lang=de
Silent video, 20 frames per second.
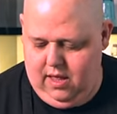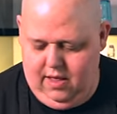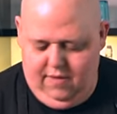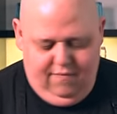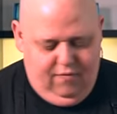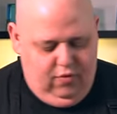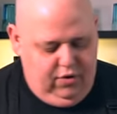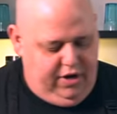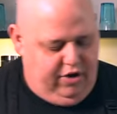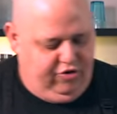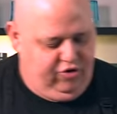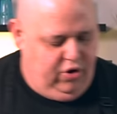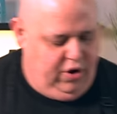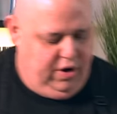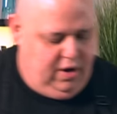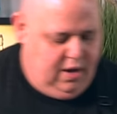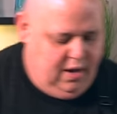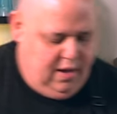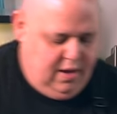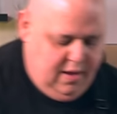Wunderschön. Ich
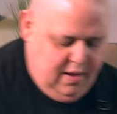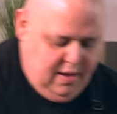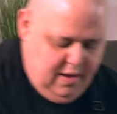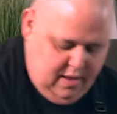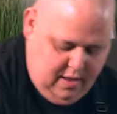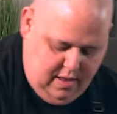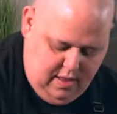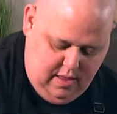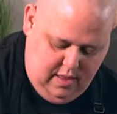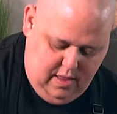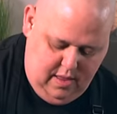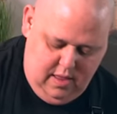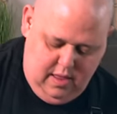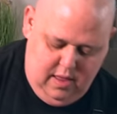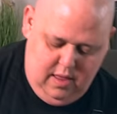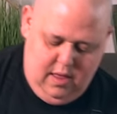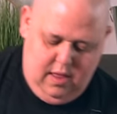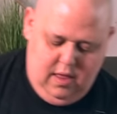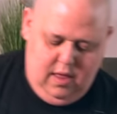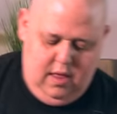wollte immer wieder fragen,
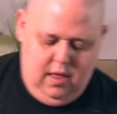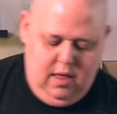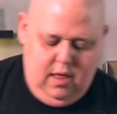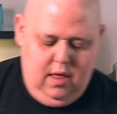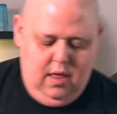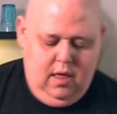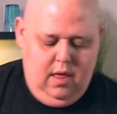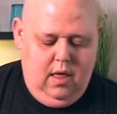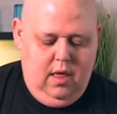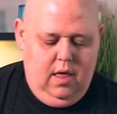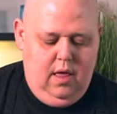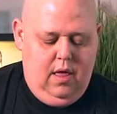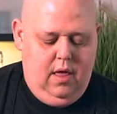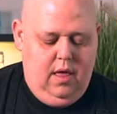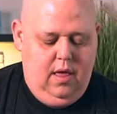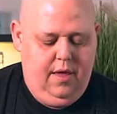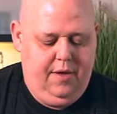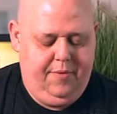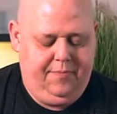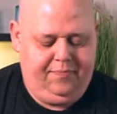helle und dunkle
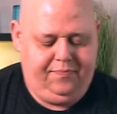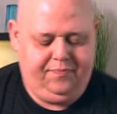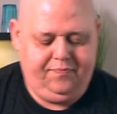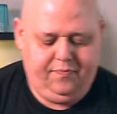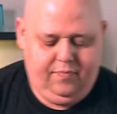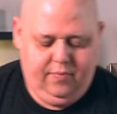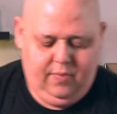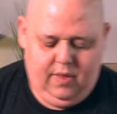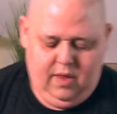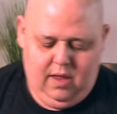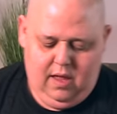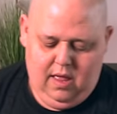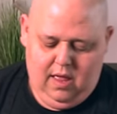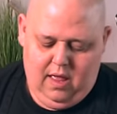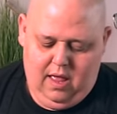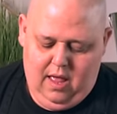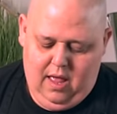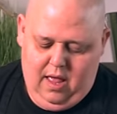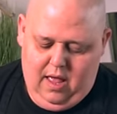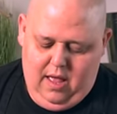Sojasauce, was ist der Unterschied?
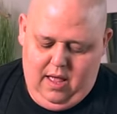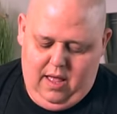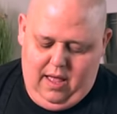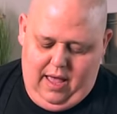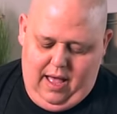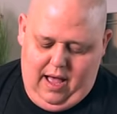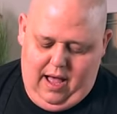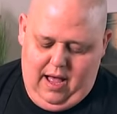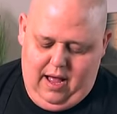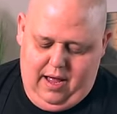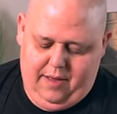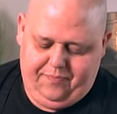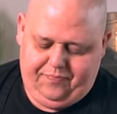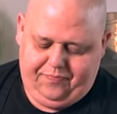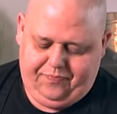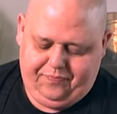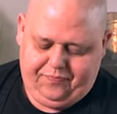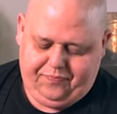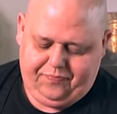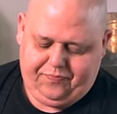Ja,
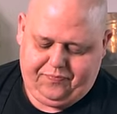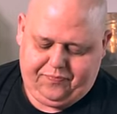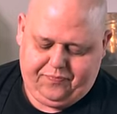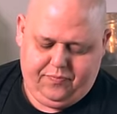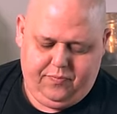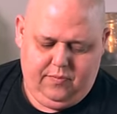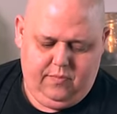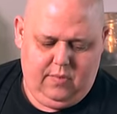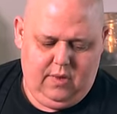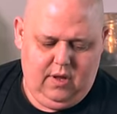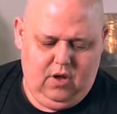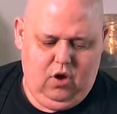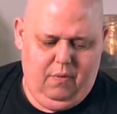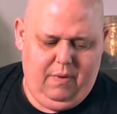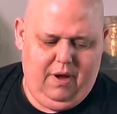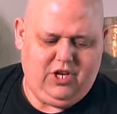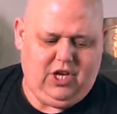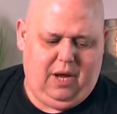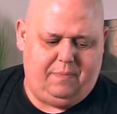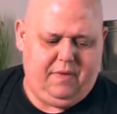guck
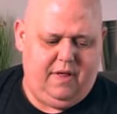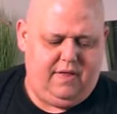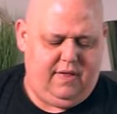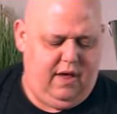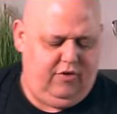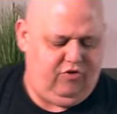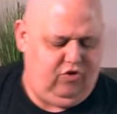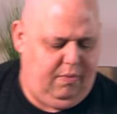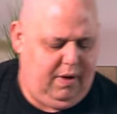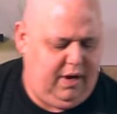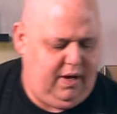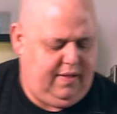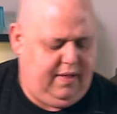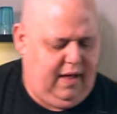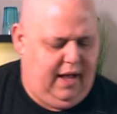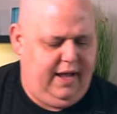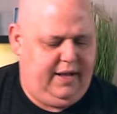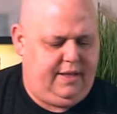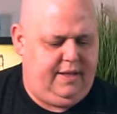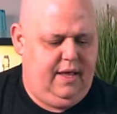mal, ich habe das ja schon mal
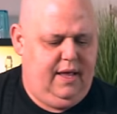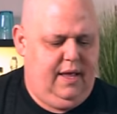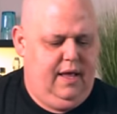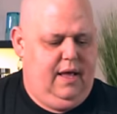gezeigt.